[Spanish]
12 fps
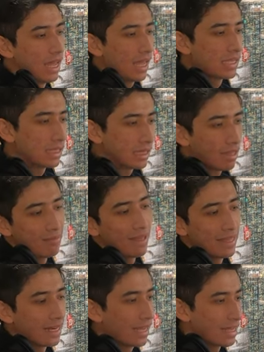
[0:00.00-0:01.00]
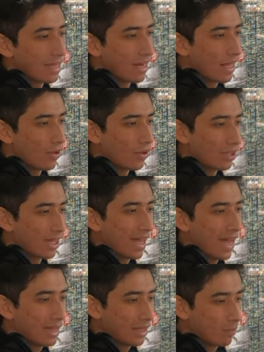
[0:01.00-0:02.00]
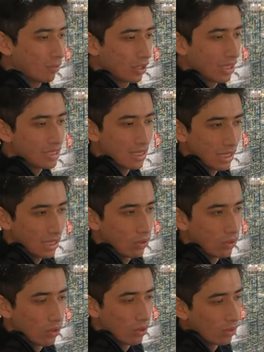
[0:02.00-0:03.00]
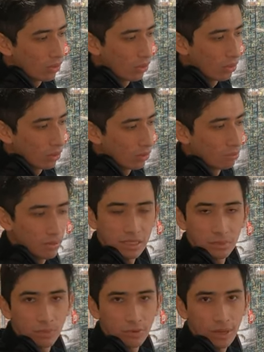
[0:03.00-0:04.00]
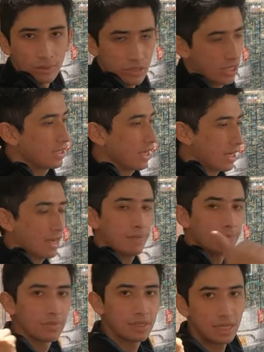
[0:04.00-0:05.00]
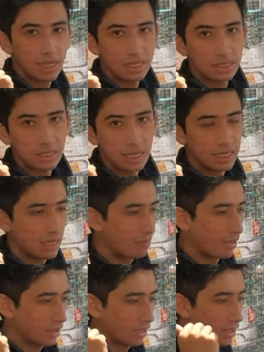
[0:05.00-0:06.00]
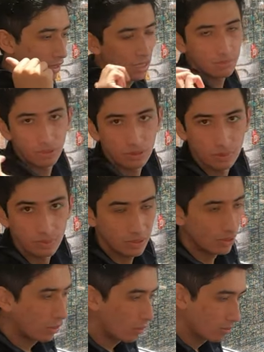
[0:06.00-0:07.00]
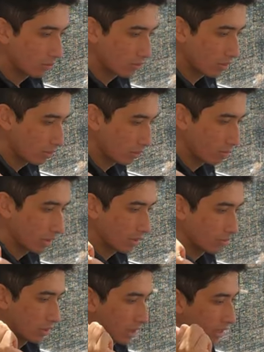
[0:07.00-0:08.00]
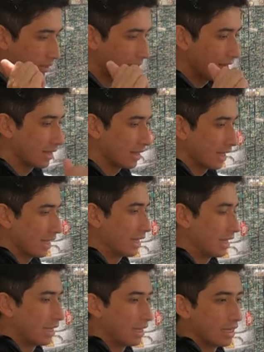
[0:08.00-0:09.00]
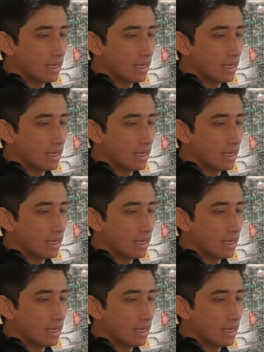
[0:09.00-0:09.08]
es el tema del generador de alta potencia que lo manipulamos desde acá. Está en la parte de atrás, pero eso pues, ya lo vemos cuando miramos el tema del,